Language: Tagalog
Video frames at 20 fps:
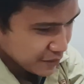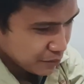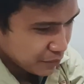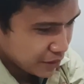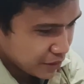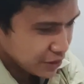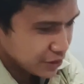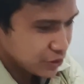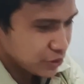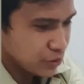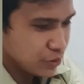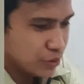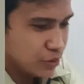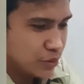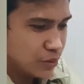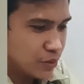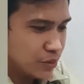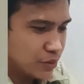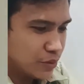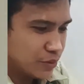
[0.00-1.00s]

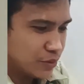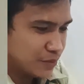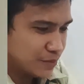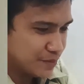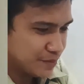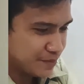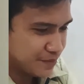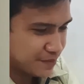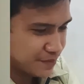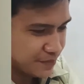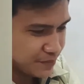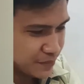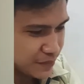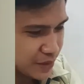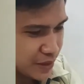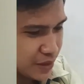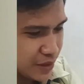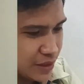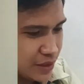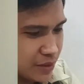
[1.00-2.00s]
Marichu.
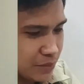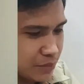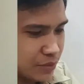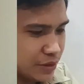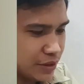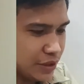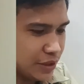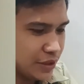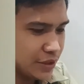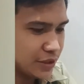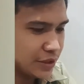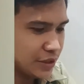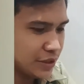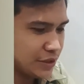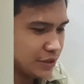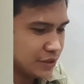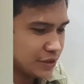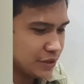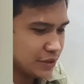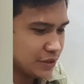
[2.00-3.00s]
Number
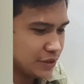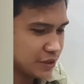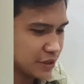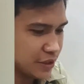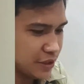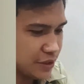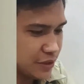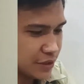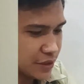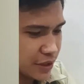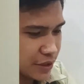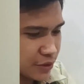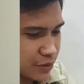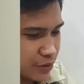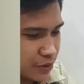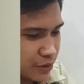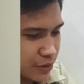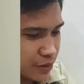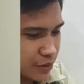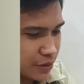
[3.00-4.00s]
18, si Jay
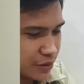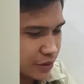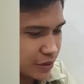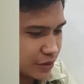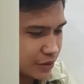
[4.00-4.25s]
Sator.